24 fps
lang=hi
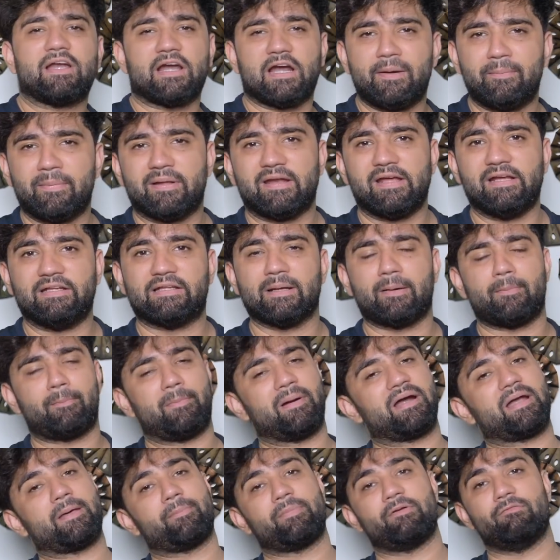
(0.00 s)
ट्रेंड में नहीं था
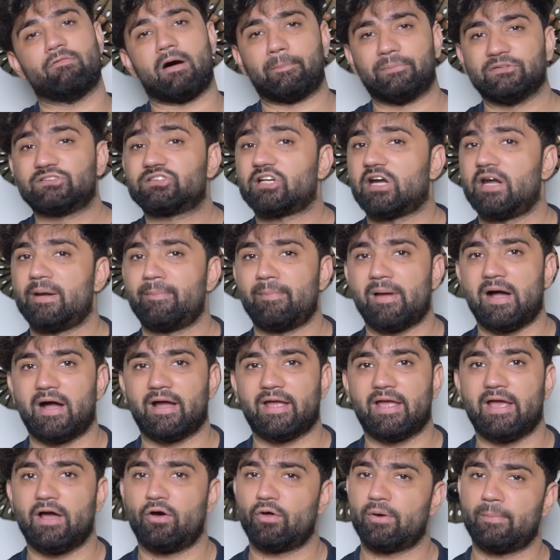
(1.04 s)
बट अभी वापस ट्रेंड में आ
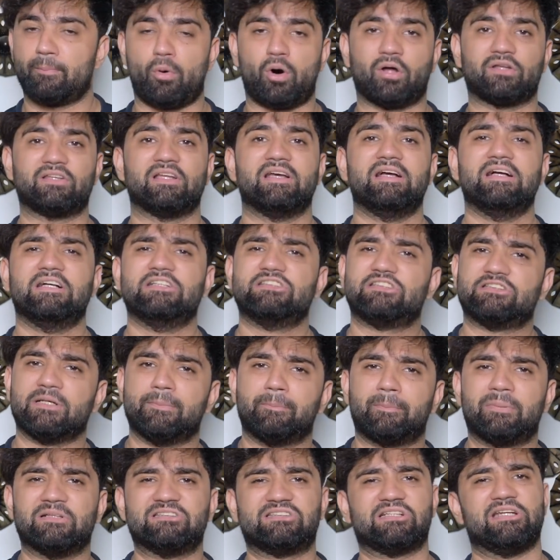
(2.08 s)
गया है और बहुत
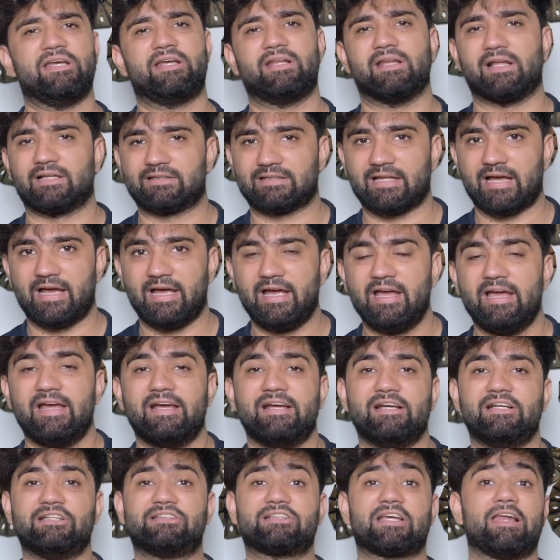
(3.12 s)
सिंपल स्लीक लगता है
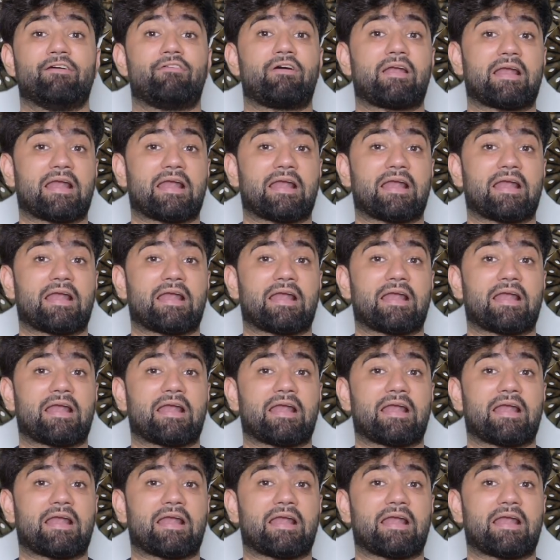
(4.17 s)
इसके अलावा